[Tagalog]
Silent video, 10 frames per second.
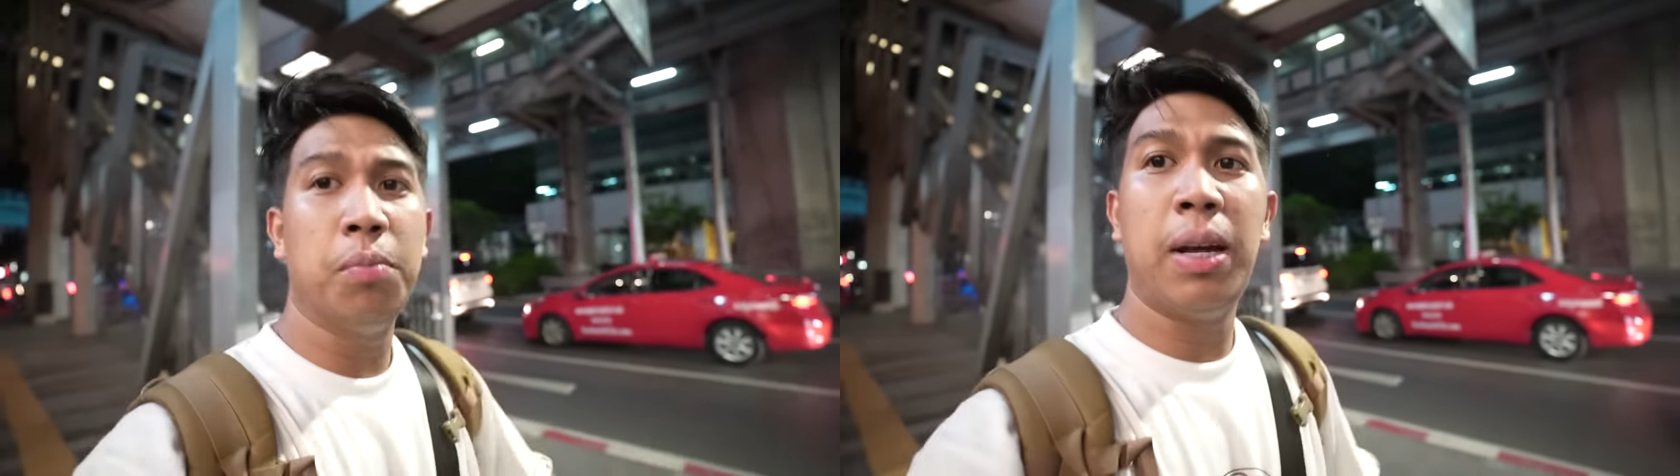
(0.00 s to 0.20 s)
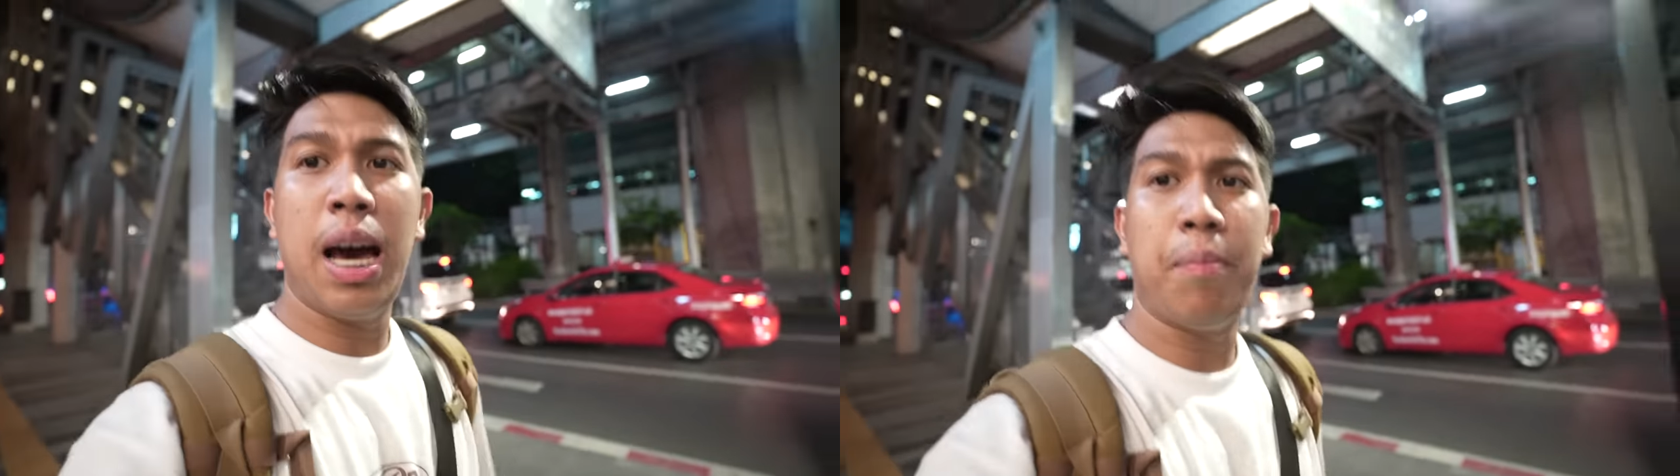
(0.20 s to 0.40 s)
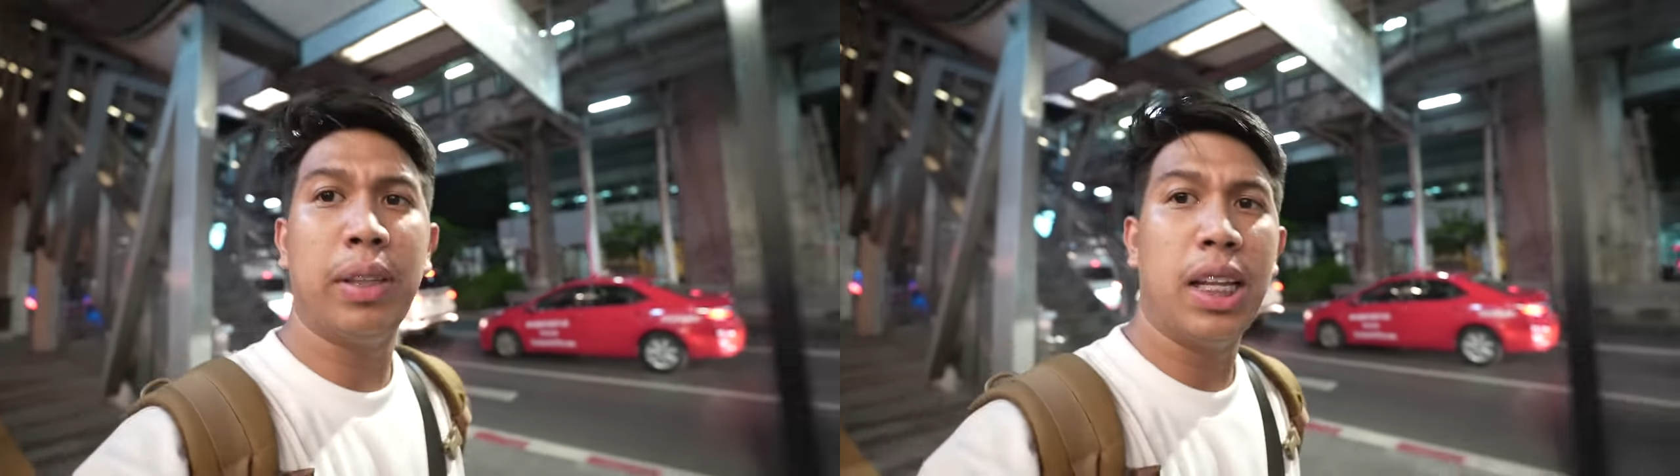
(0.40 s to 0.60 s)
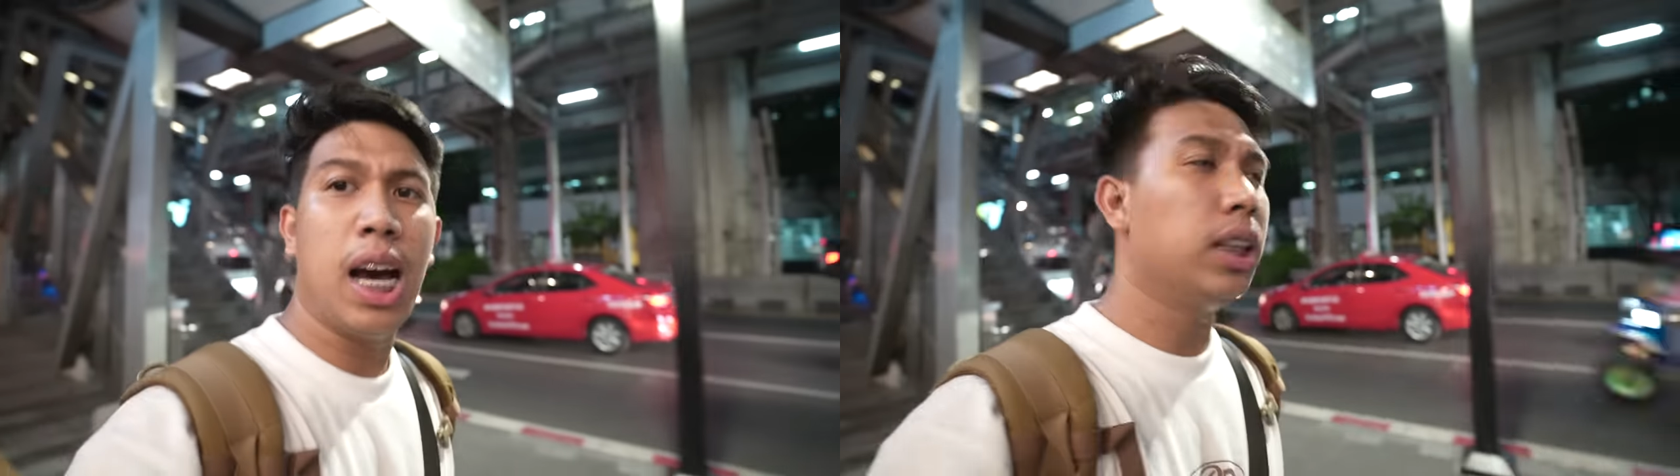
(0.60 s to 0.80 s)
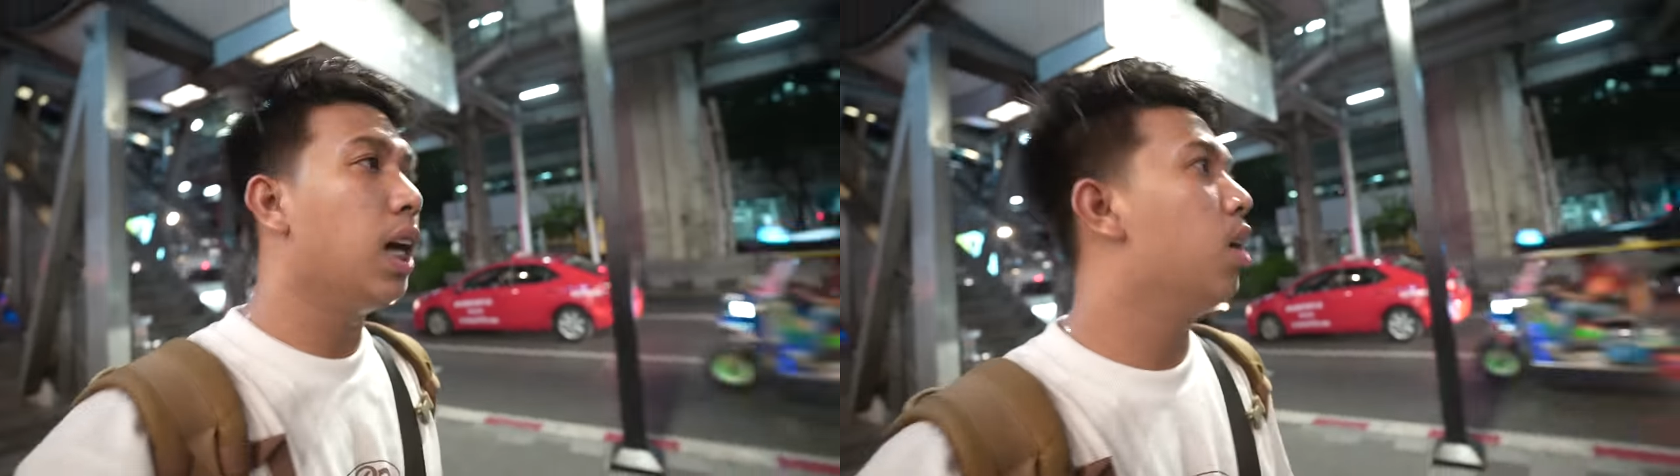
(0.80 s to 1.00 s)
Malapit
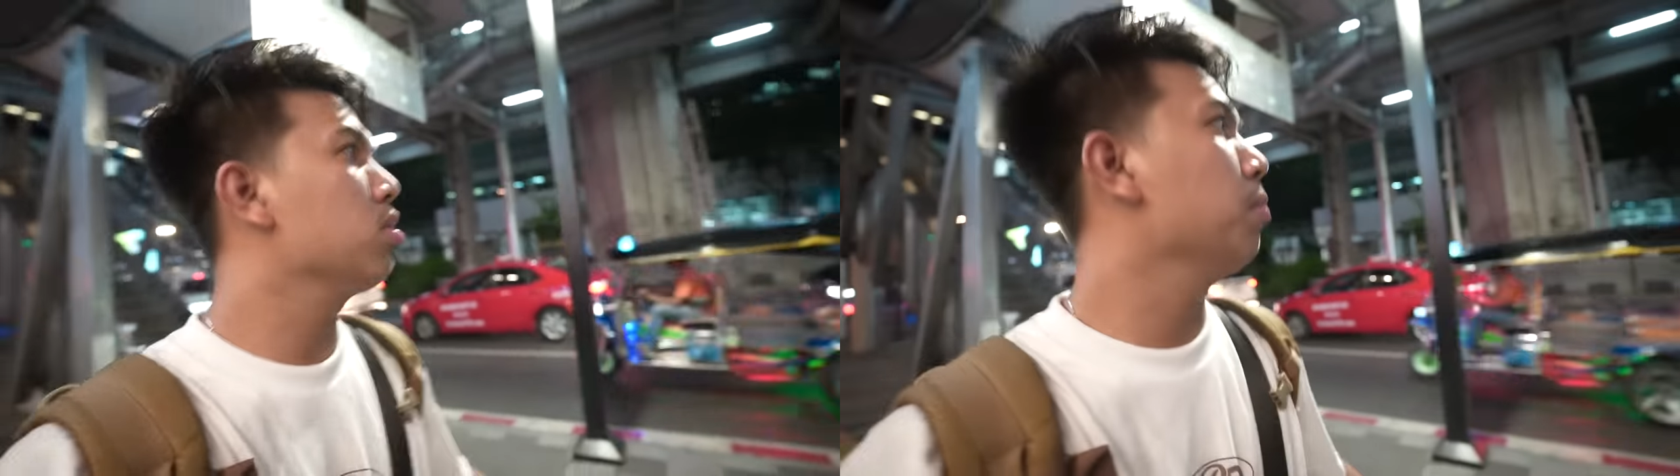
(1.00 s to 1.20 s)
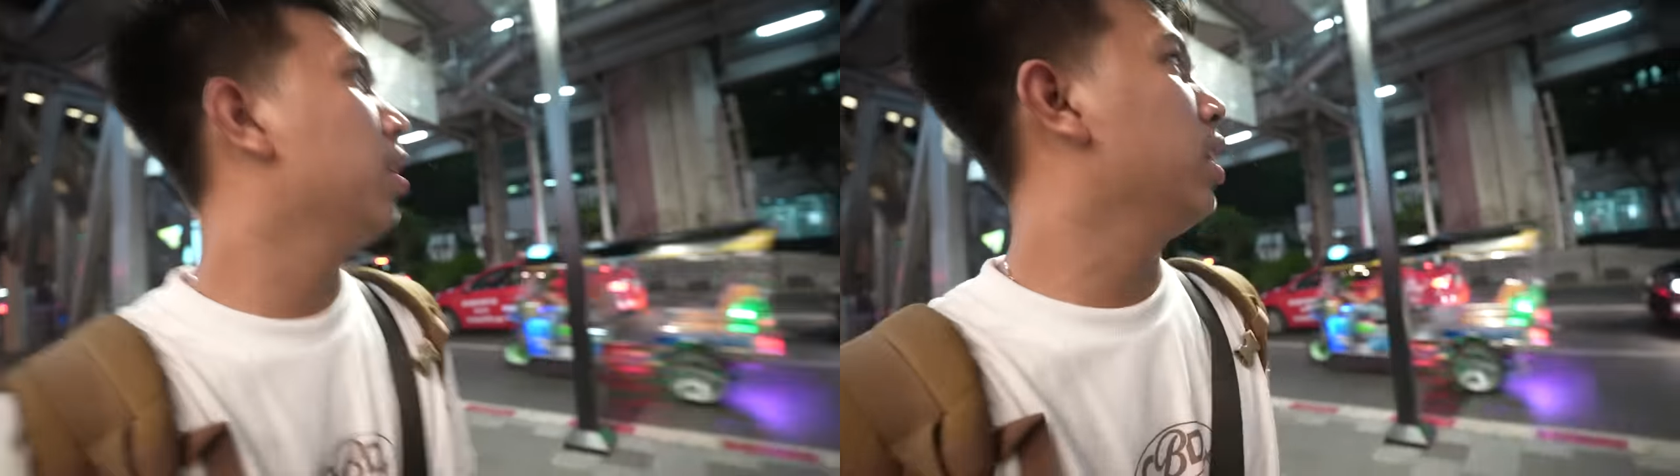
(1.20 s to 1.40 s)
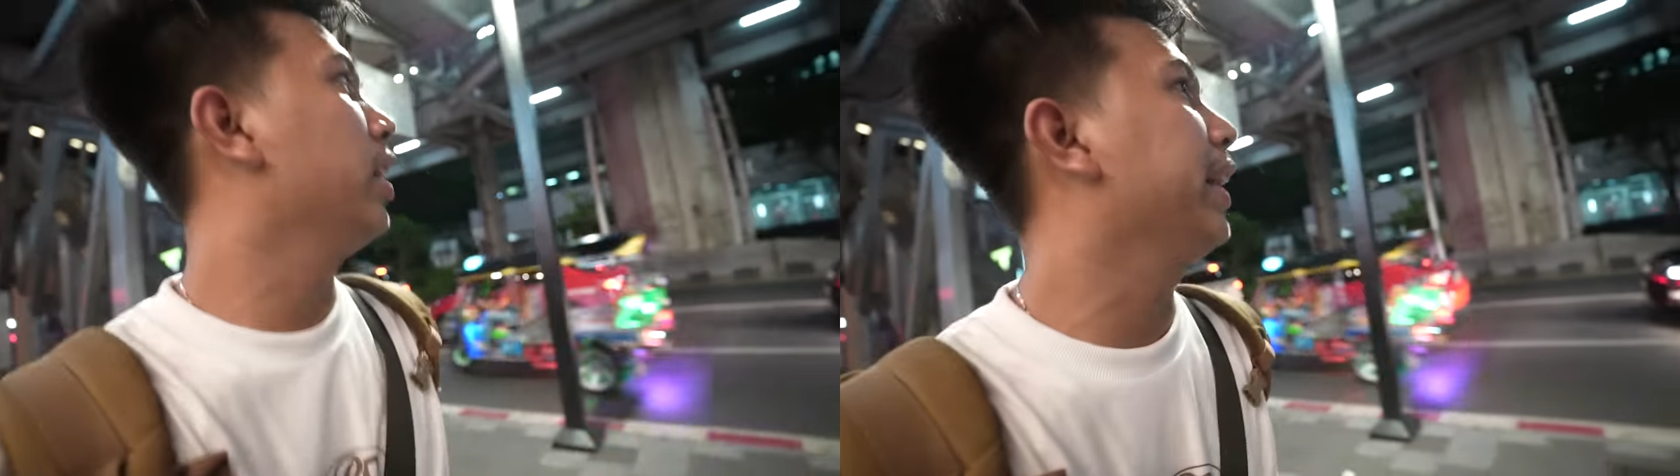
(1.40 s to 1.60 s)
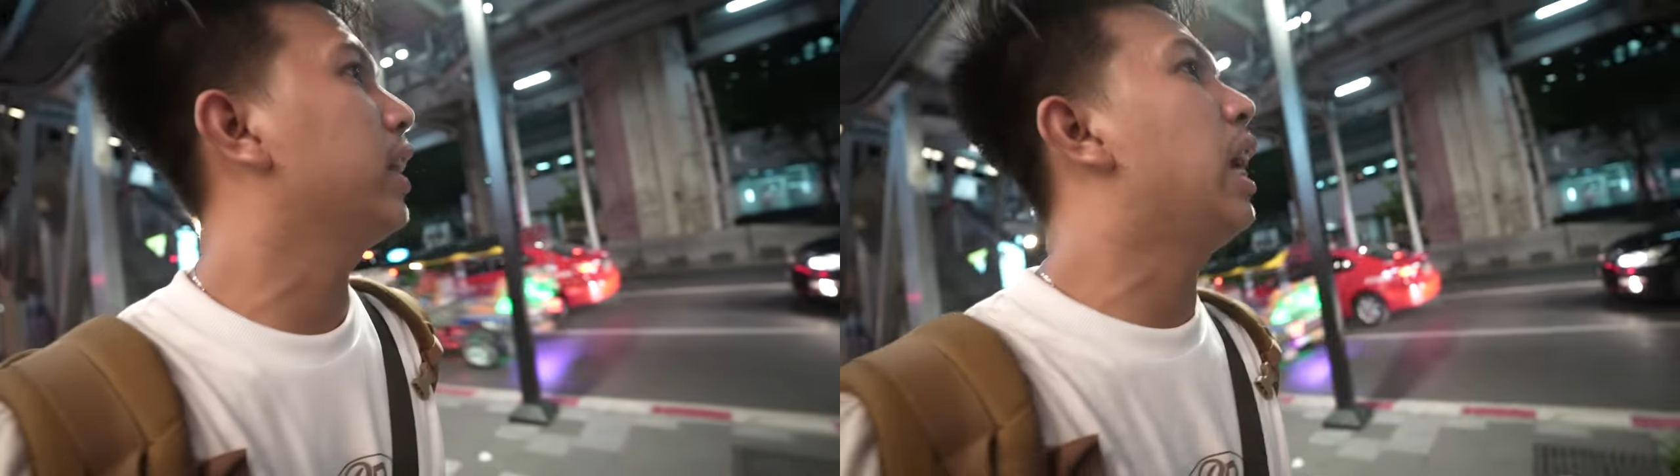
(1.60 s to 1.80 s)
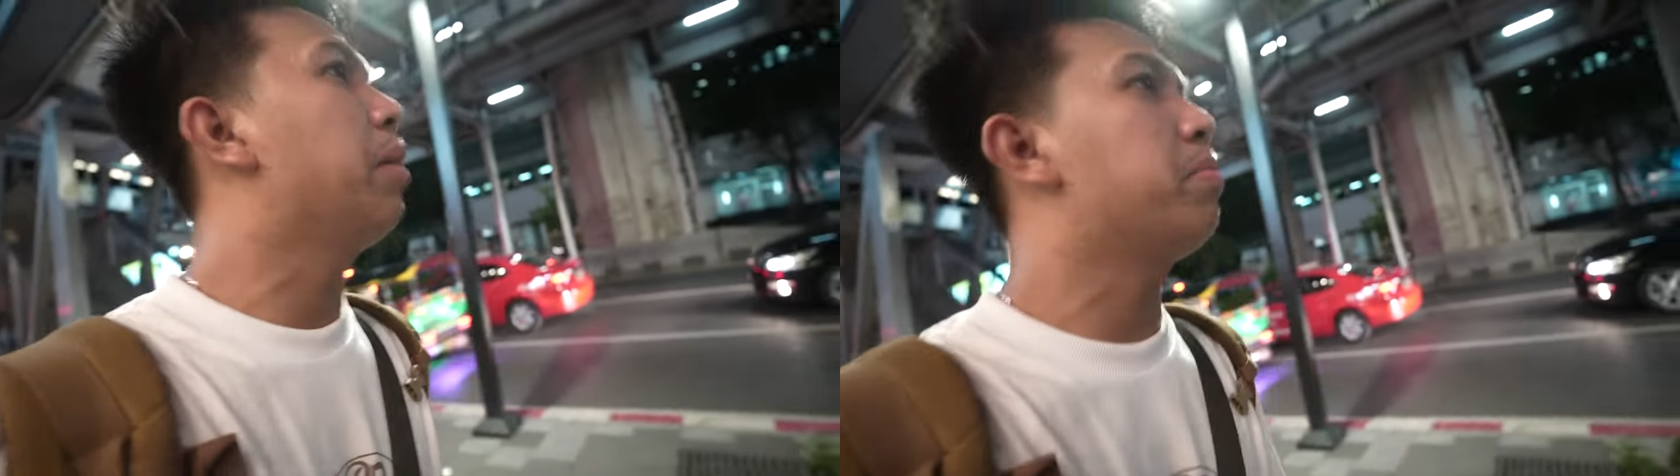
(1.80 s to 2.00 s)
na ata ako sa mga nightlife